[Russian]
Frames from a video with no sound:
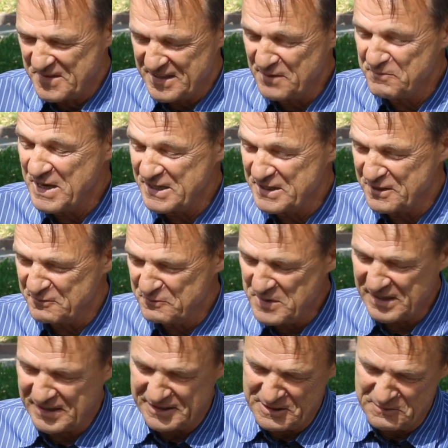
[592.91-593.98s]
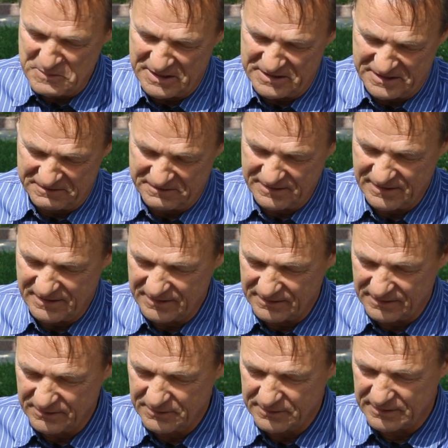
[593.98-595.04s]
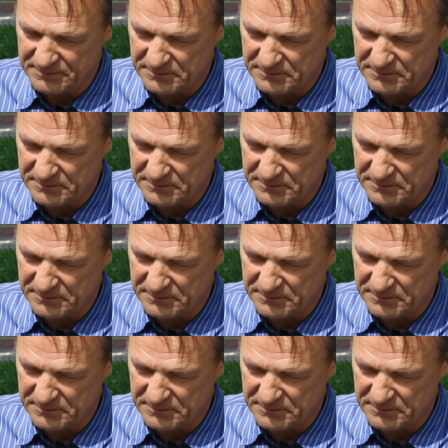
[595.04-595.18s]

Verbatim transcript: Дементьев, Пека Дементьев. Вот.